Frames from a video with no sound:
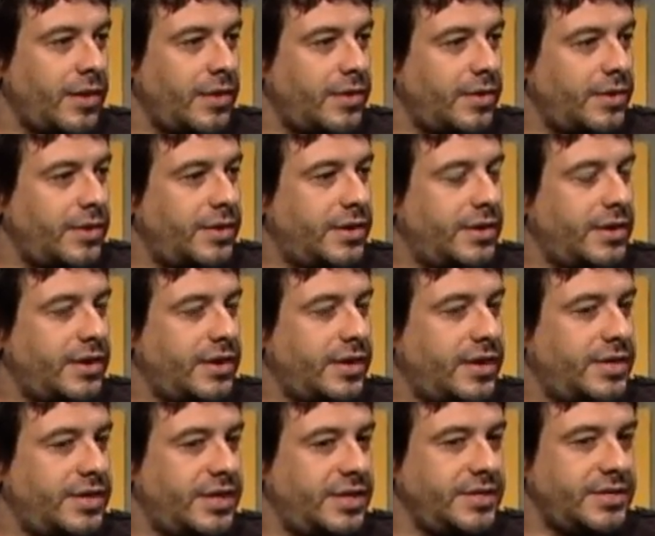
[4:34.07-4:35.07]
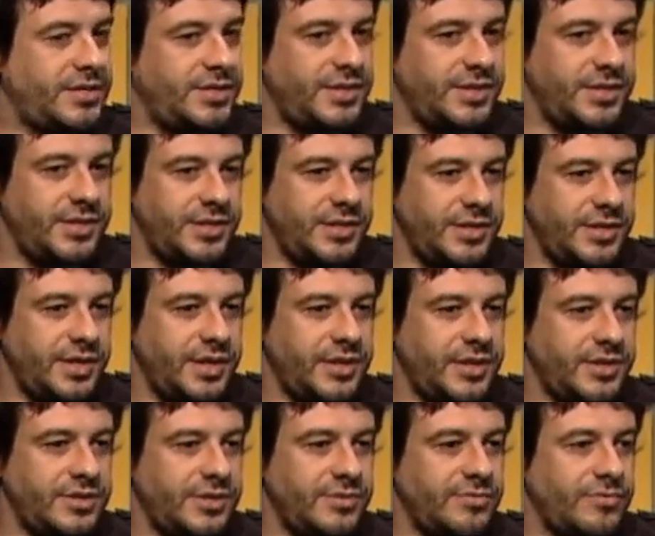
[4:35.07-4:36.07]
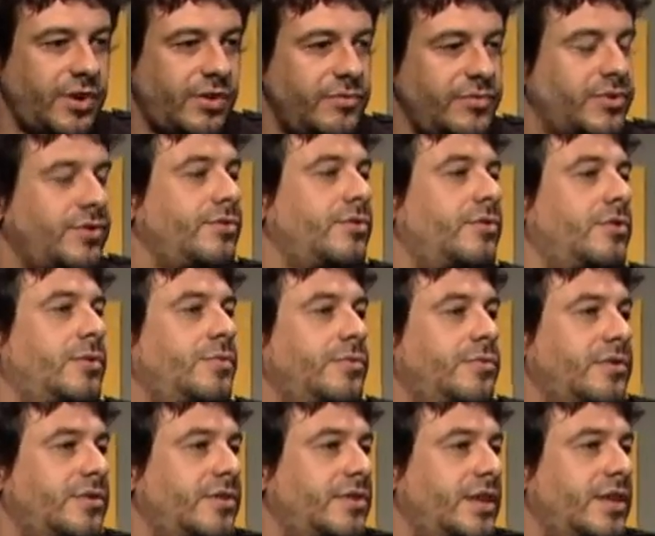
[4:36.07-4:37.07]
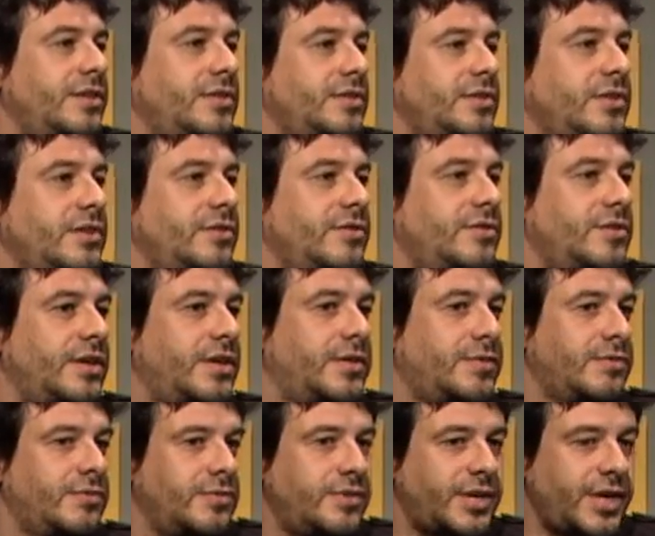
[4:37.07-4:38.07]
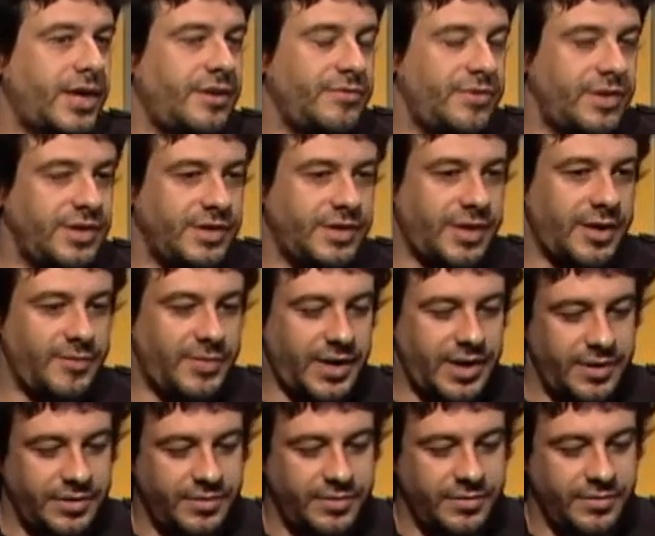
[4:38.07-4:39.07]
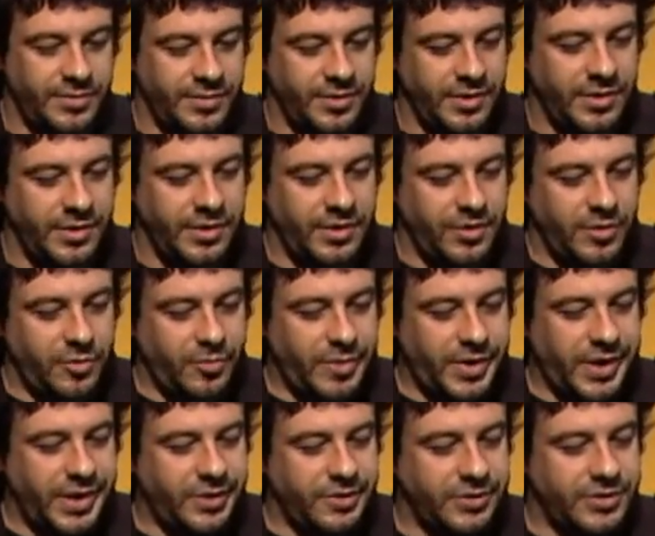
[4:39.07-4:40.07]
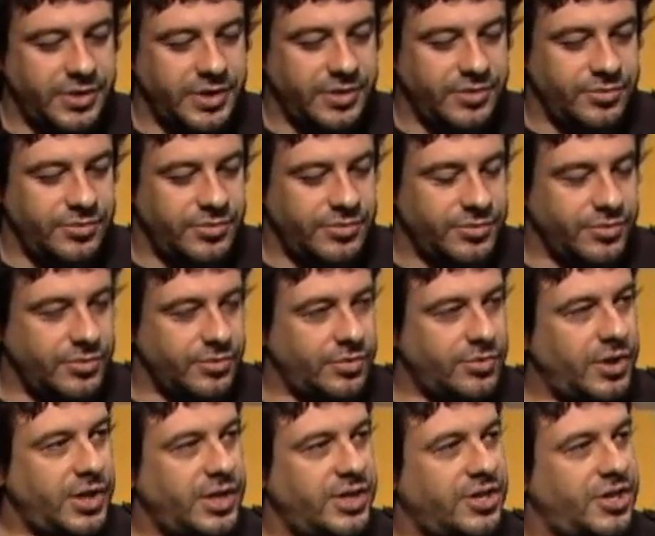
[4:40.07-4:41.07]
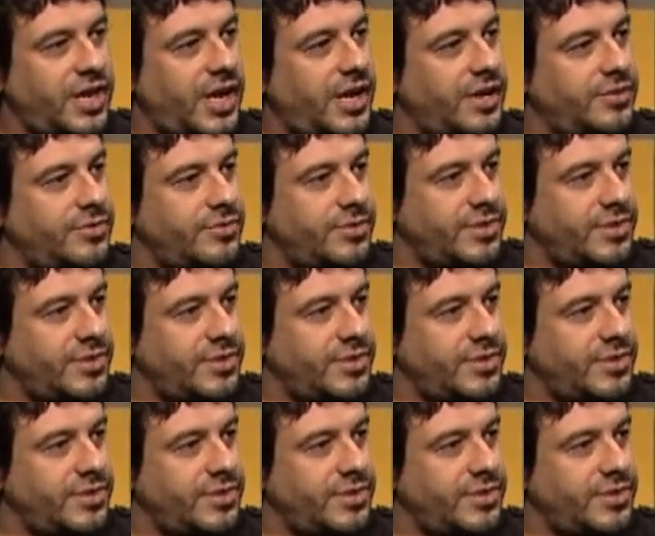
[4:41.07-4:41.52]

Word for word: Uh, a, gente, a gente envolve todo o corpo docente nisso, né? O CRAV, ele trabalha com uma reunião do colegiado